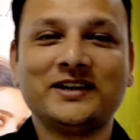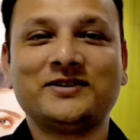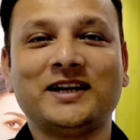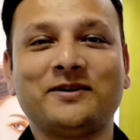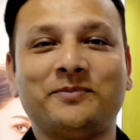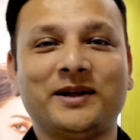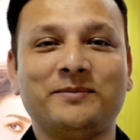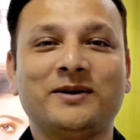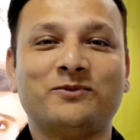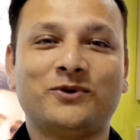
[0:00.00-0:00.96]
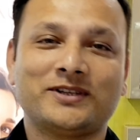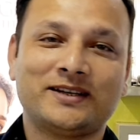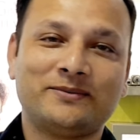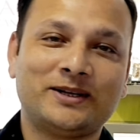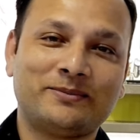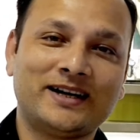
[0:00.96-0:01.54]
एक्चुअली एक प्रीमियम वॉच है
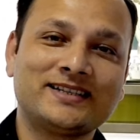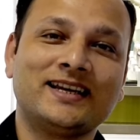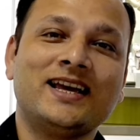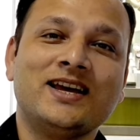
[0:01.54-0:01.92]
मेरे पास